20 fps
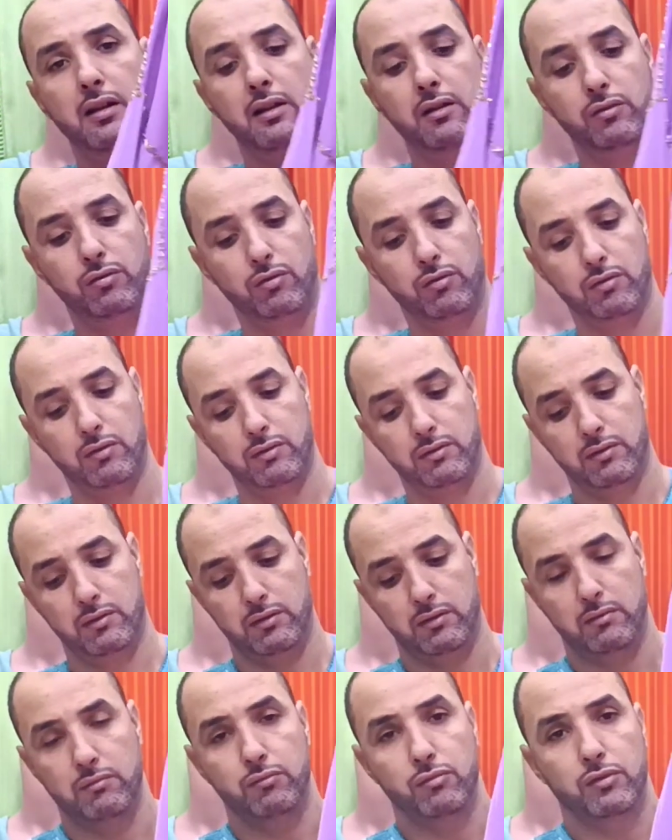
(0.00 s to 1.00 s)
هادو
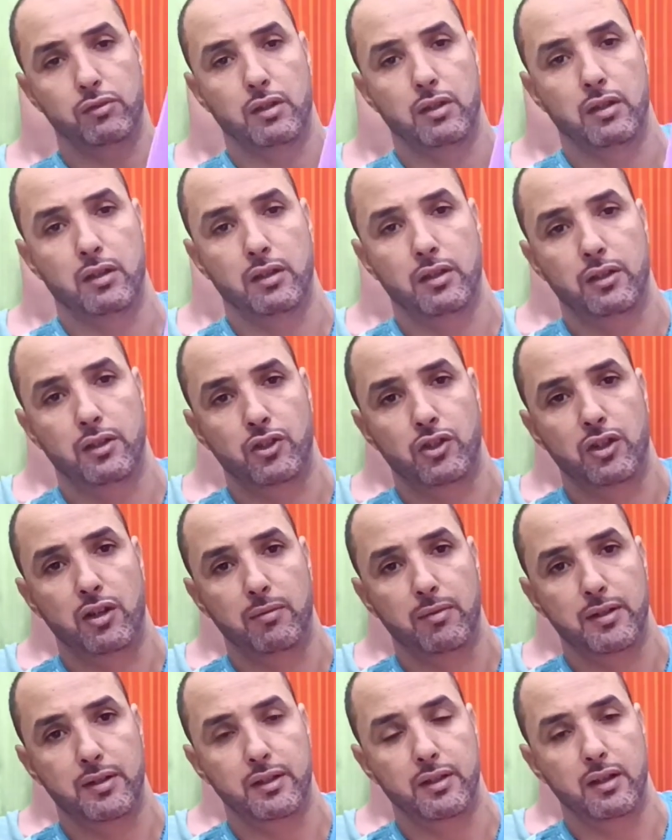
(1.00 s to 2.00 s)

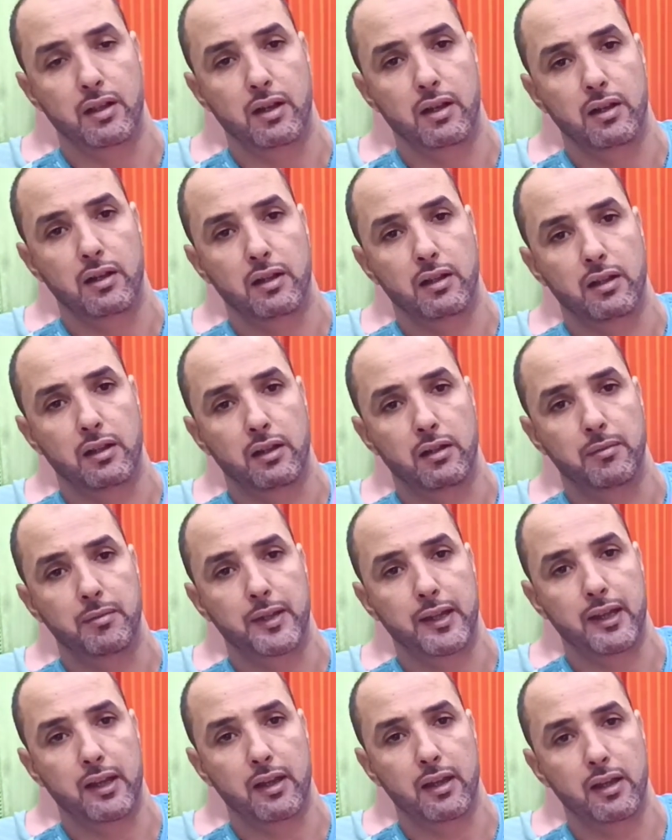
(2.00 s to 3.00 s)
جلبات ديال
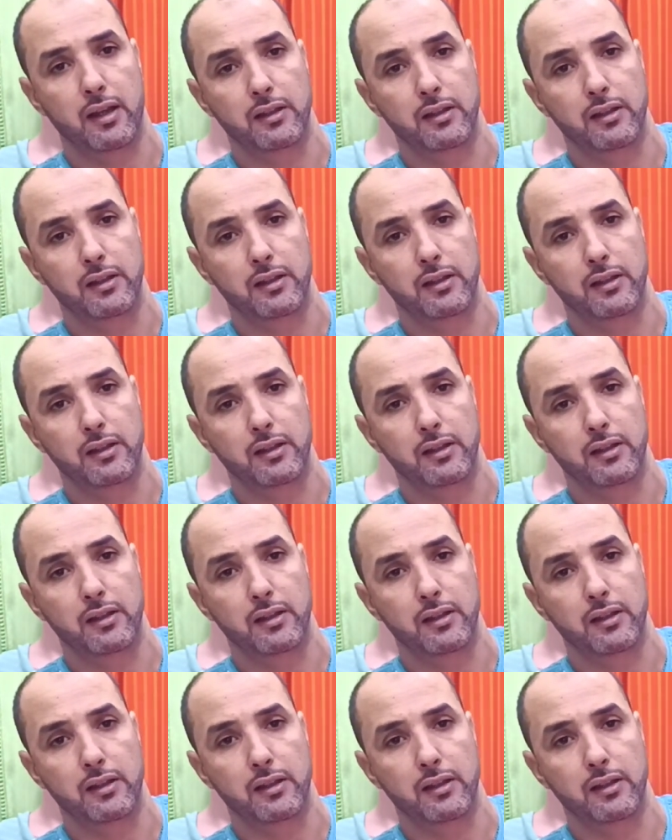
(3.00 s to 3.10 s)
البيع